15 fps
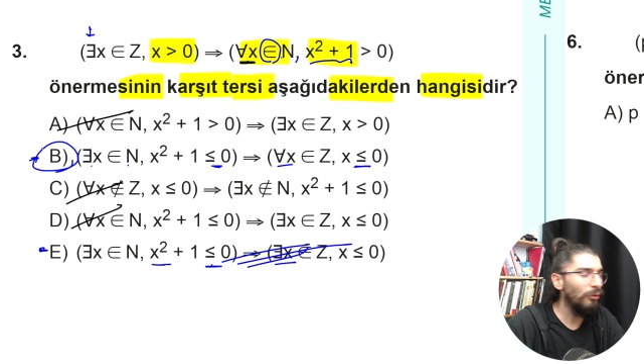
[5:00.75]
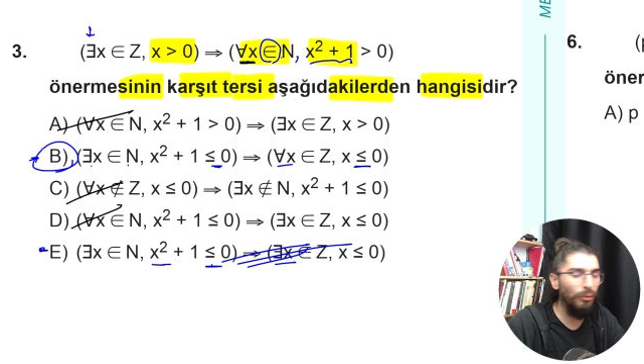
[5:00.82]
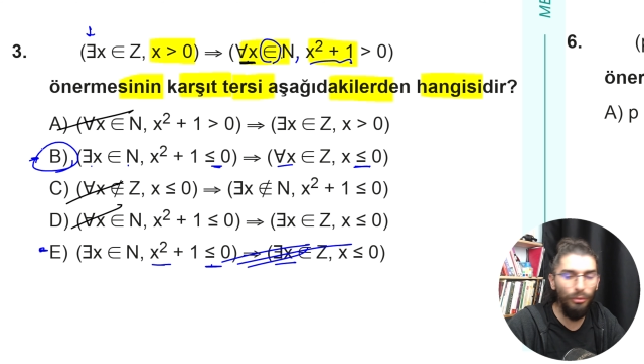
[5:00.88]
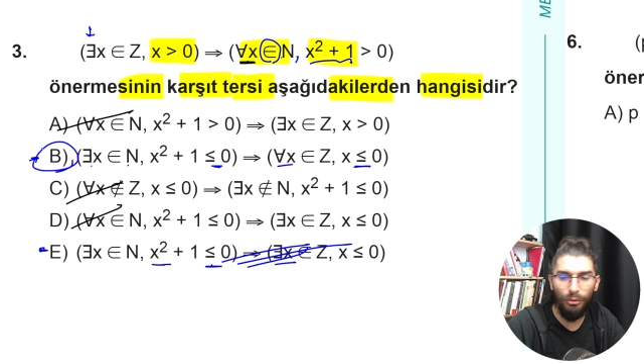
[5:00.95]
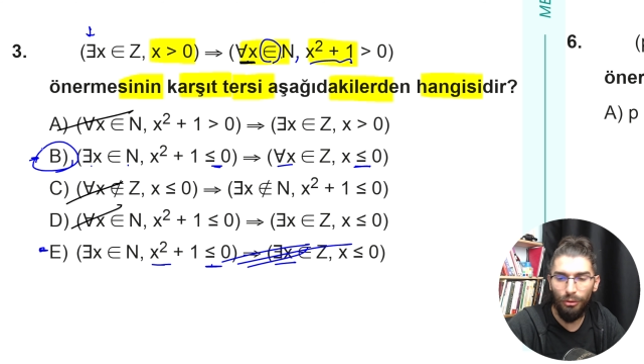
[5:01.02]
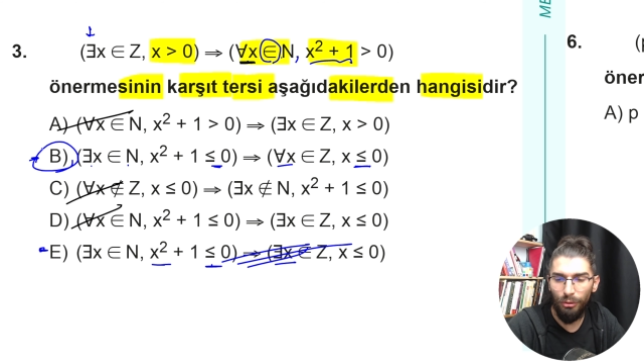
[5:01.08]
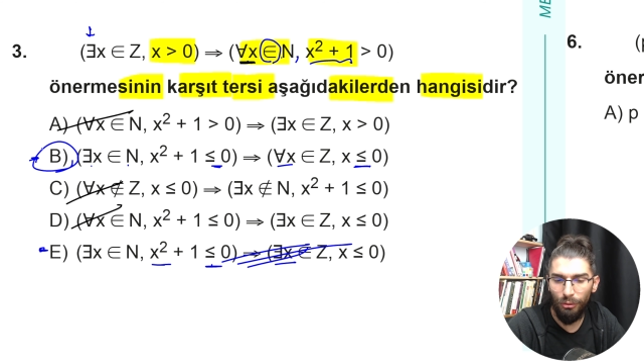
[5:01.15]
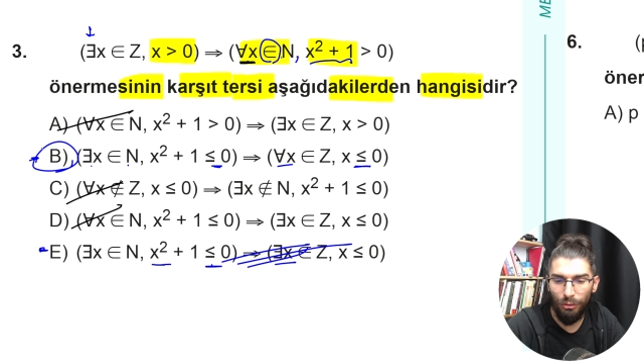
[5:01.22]

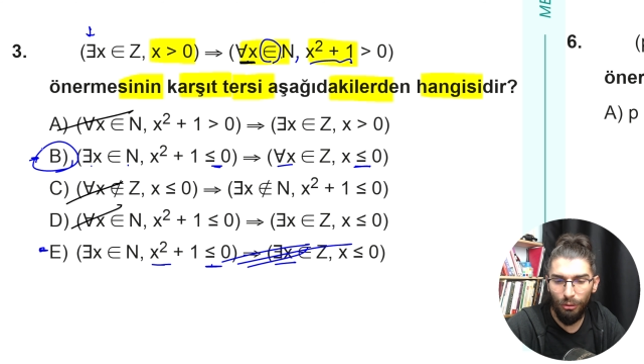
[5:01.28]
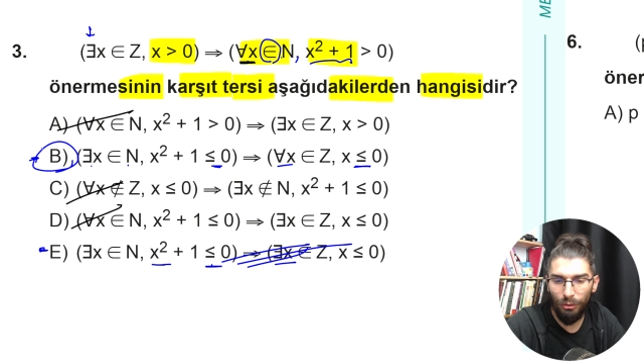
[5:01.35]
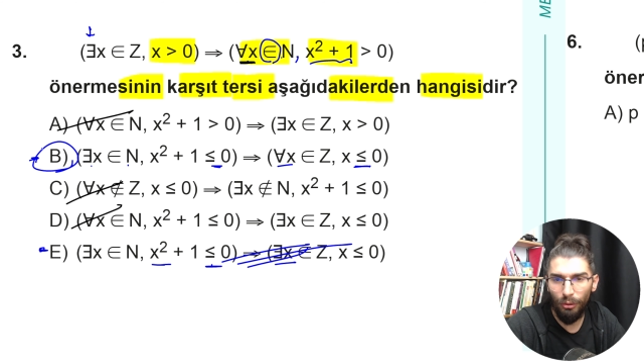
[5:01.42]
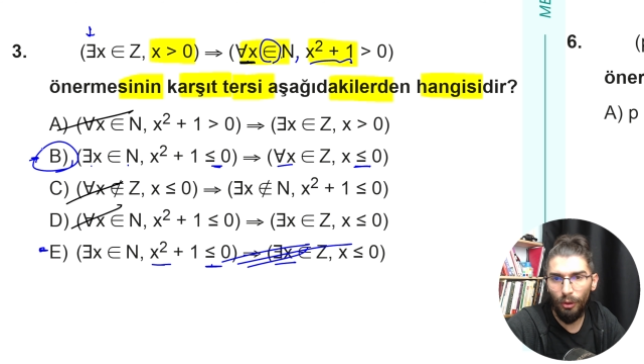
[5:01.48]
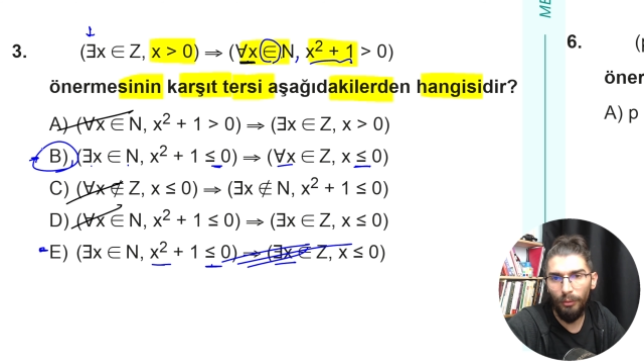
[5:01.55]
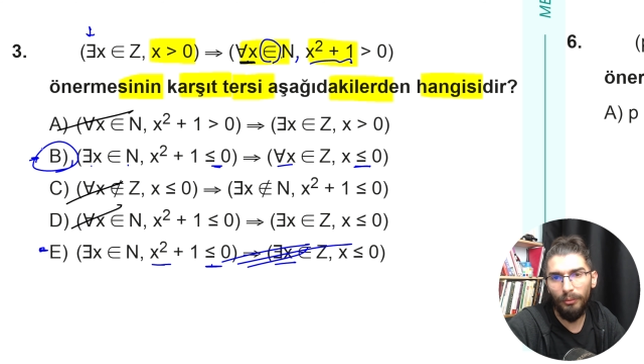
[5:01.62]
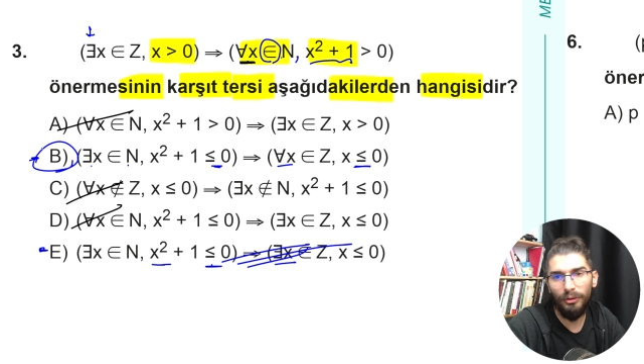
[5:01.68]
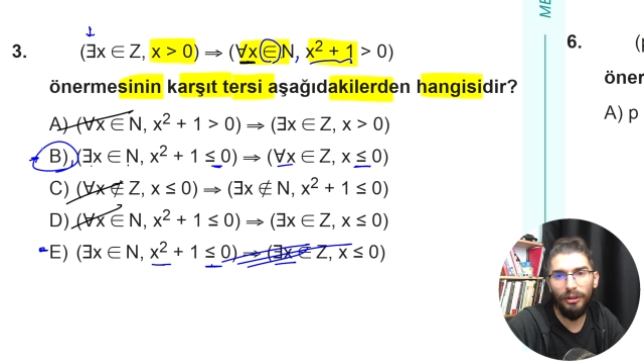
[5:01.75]
üçüncü
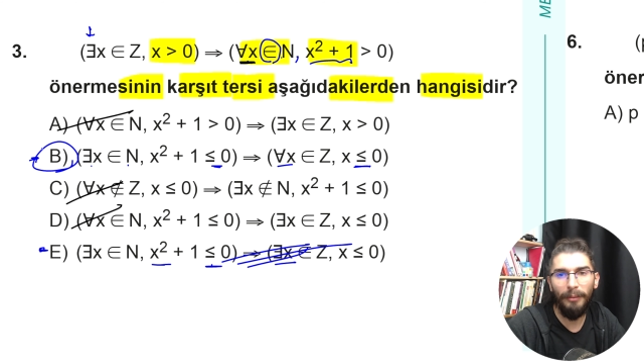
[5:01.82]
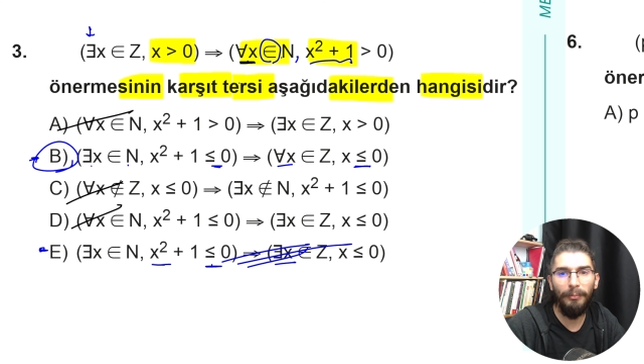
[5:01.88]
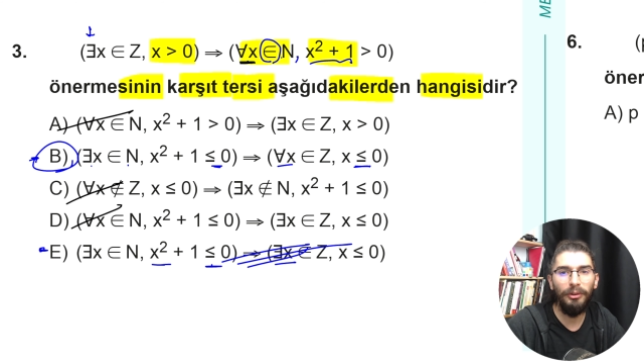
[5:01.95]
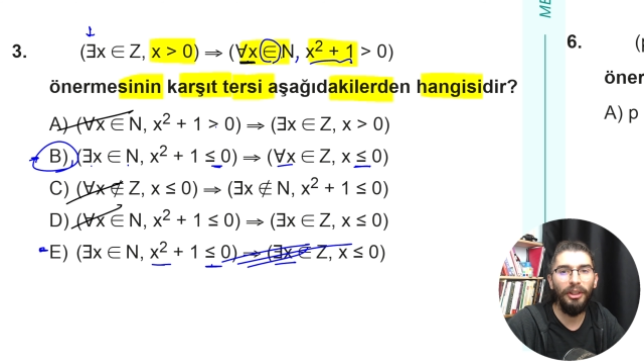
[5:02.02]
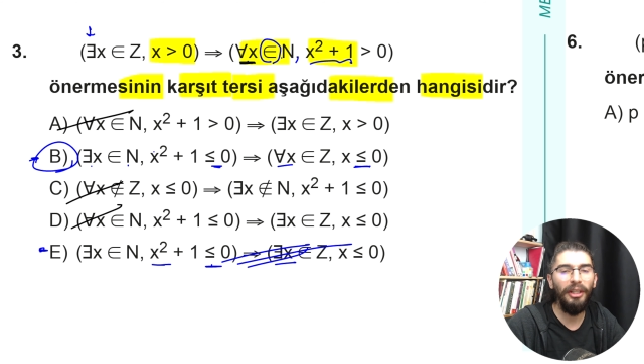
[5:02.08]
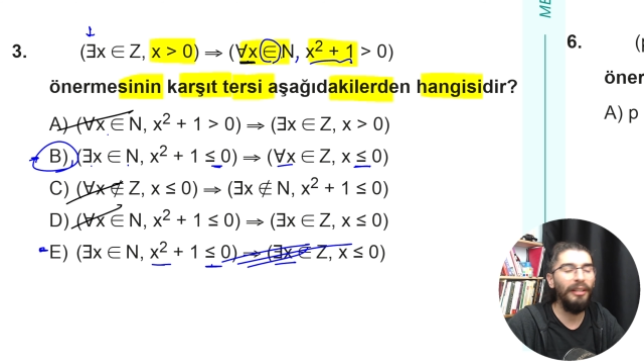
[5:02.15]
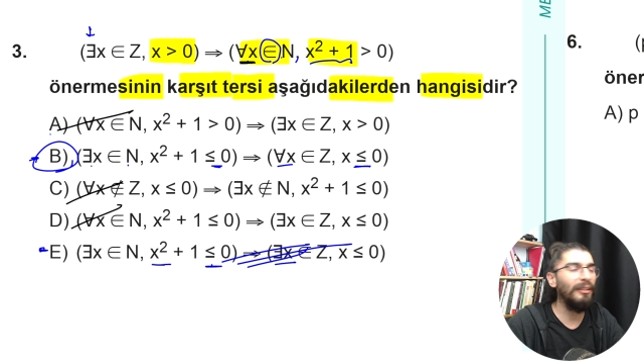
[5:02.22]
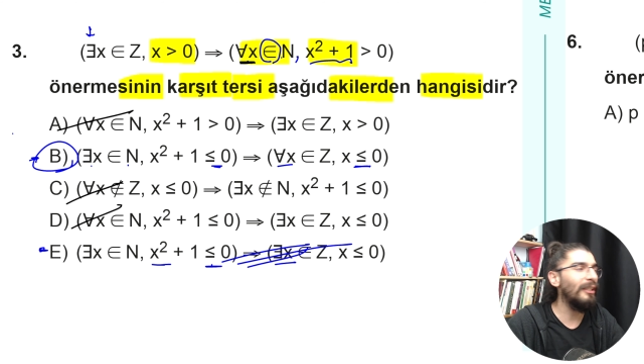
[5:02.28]
sorumuzda bu
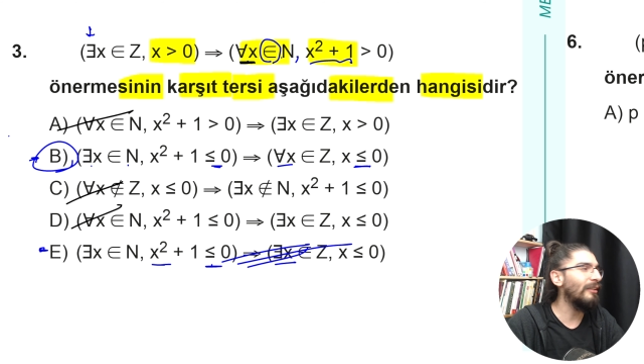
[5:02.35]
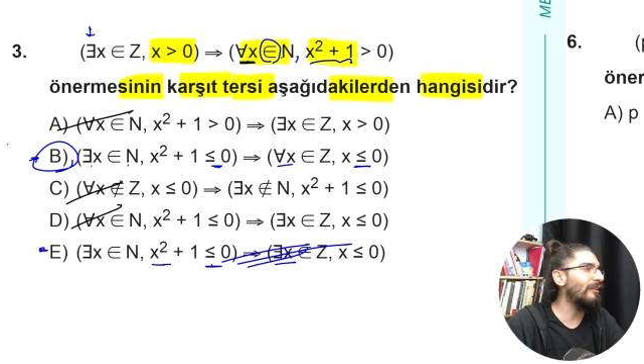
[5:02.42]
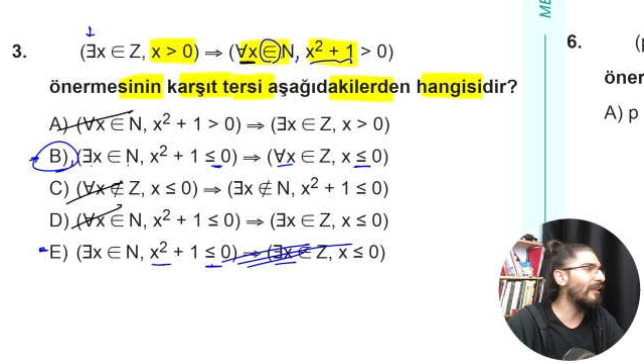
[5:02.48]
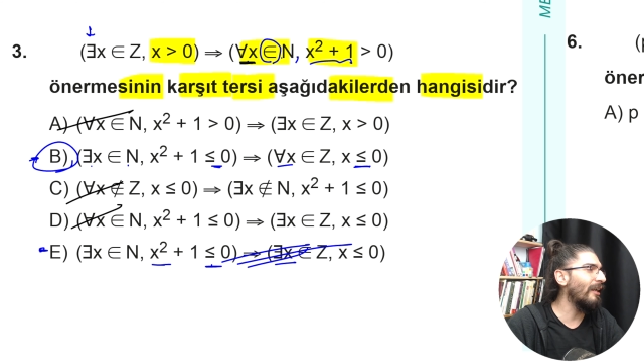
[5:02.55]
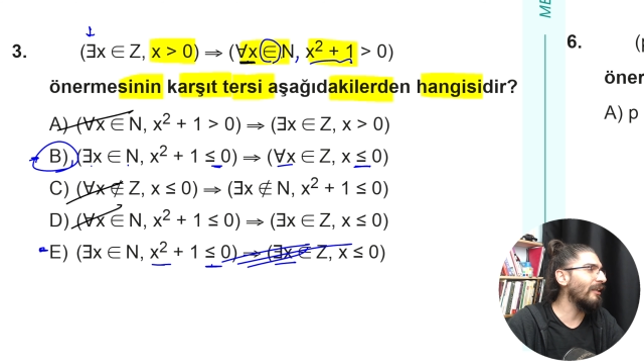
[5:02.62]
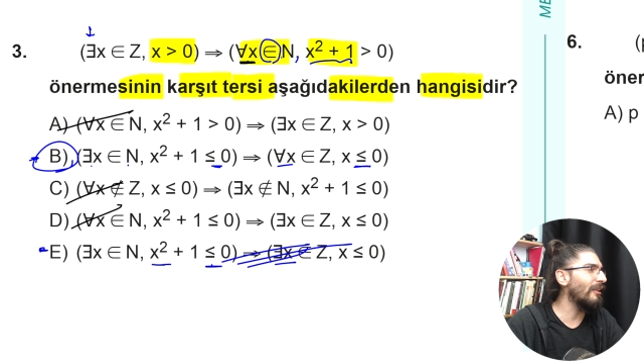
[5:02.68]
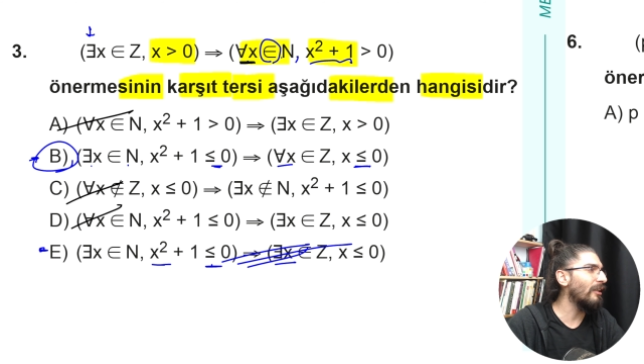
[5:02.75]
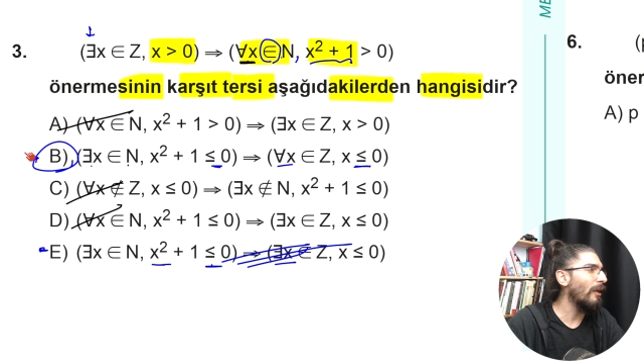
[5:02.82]
şekilde
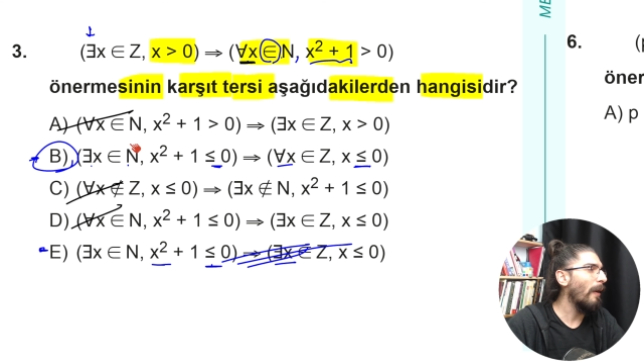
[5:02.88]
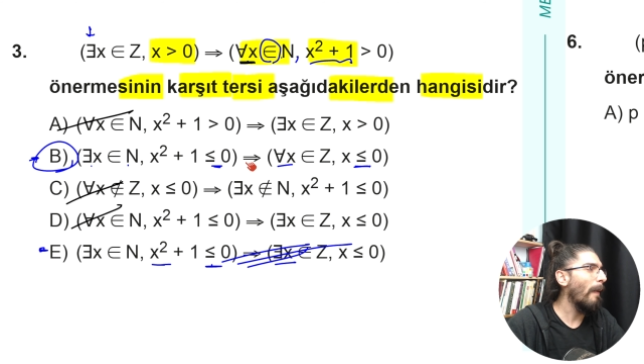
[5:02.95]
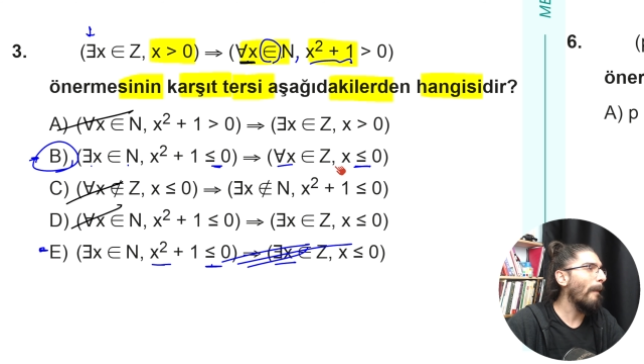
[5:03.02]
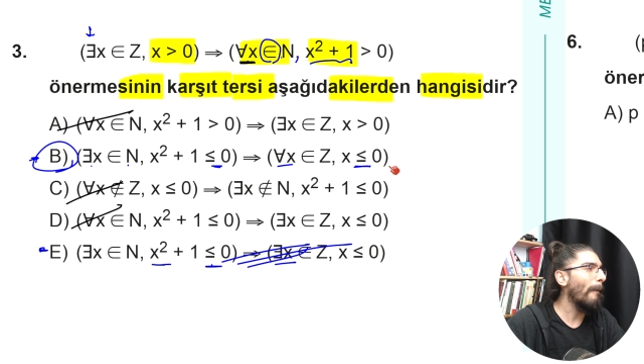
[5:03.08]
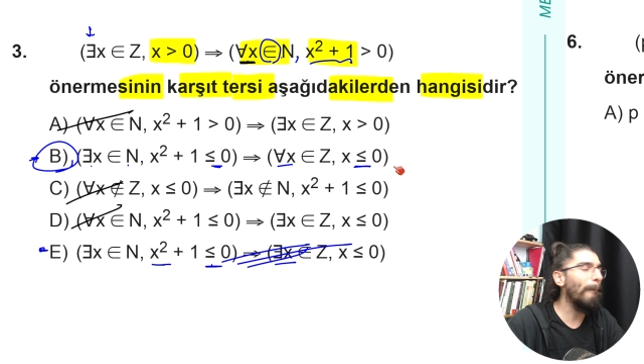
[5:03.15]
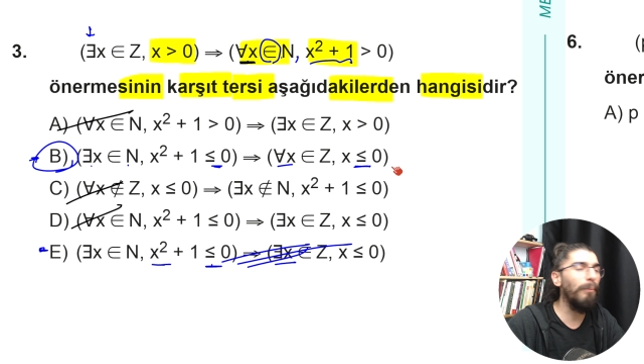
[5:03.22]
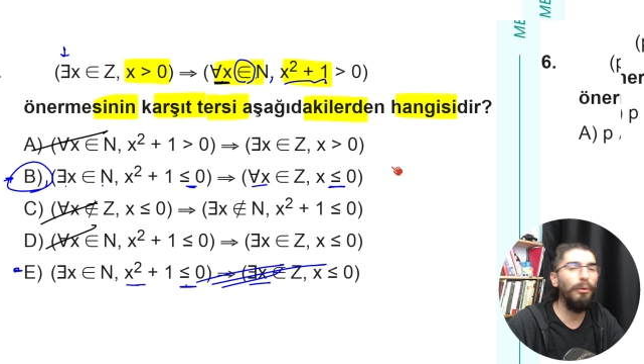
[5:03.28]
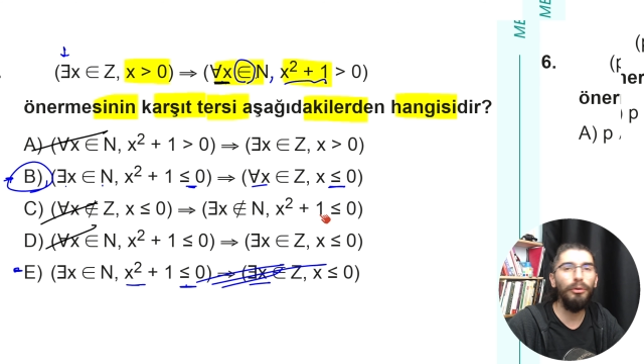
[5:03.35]
direkt
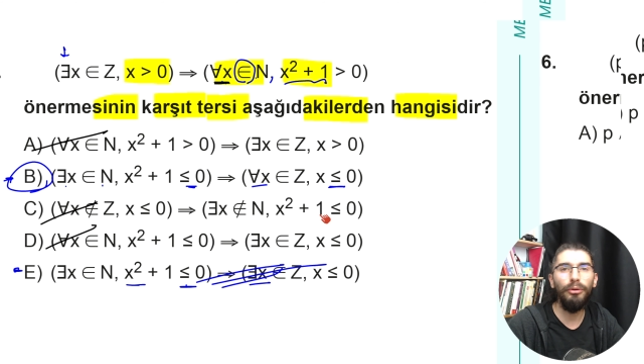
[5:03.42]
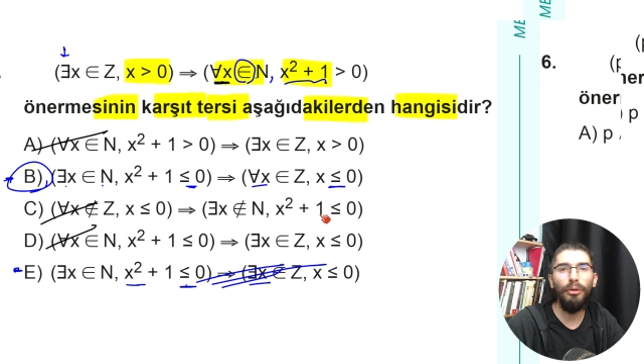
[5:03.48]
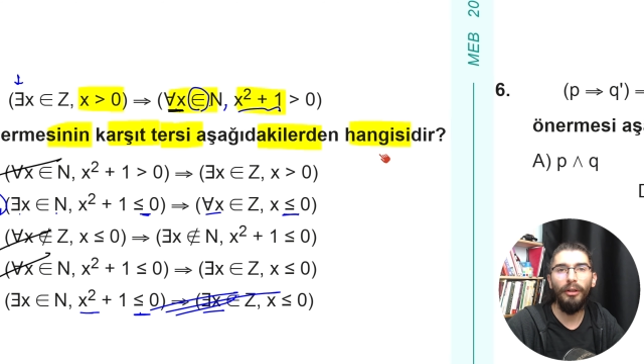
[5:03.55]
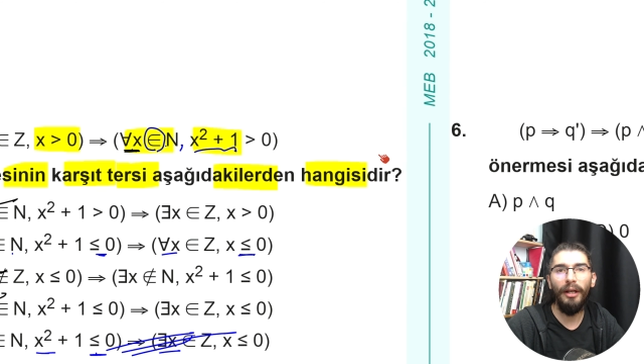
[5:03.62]
burs